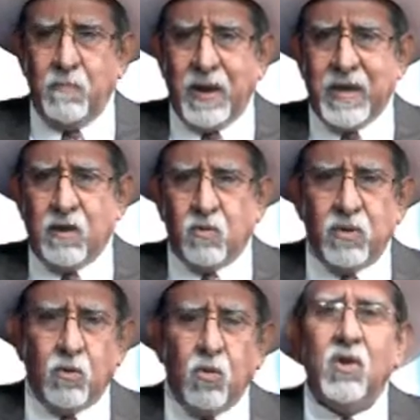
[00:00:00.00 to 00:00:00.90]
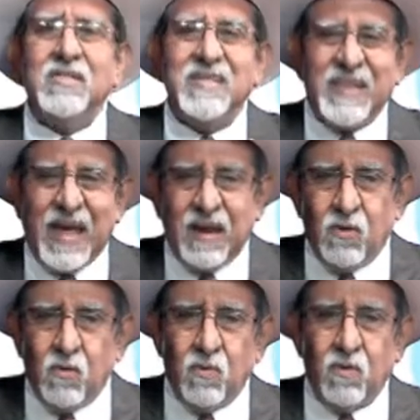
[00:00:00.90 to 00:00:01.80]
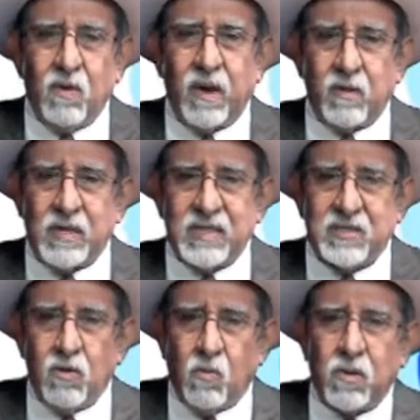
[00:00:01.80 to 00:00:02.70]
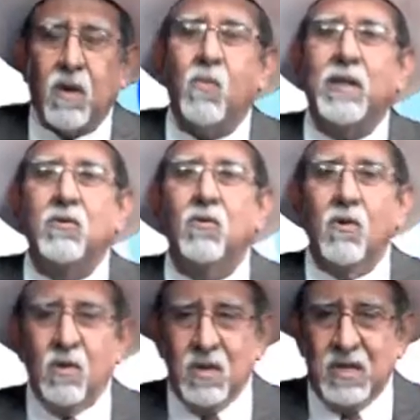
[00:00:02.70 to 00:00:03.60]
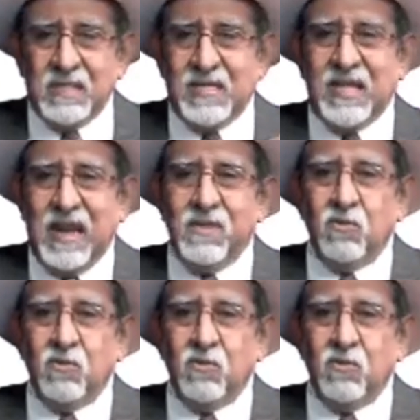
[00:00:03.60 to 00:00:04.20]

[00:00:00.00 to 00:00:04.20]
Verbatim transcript: mágico de Dolores Hidalgo en el estado de Guanajuato desde el año